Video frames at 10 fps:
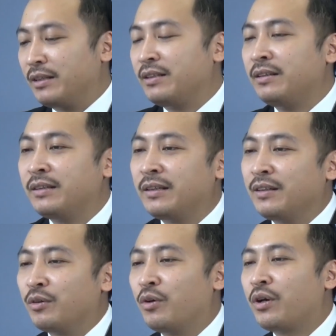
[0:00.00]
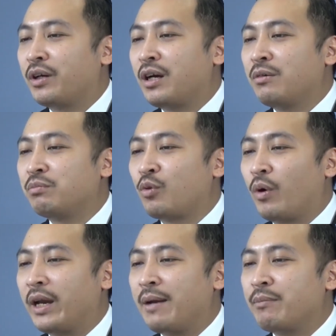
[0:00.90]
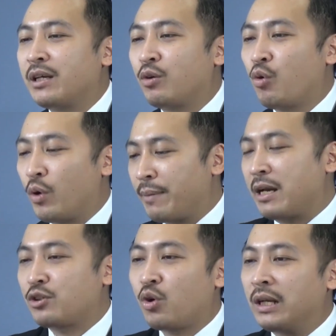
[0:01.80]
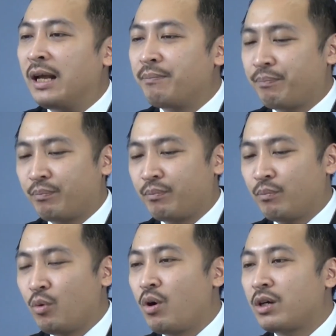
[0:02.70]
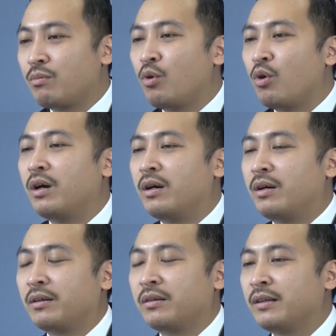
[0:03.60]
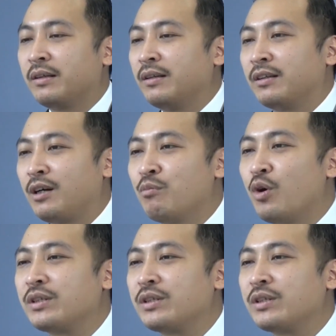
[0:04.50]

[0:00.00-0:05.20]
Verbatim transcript: chứ ôi không của em bây giờ khu em đang sốt lắm mua không mua không mua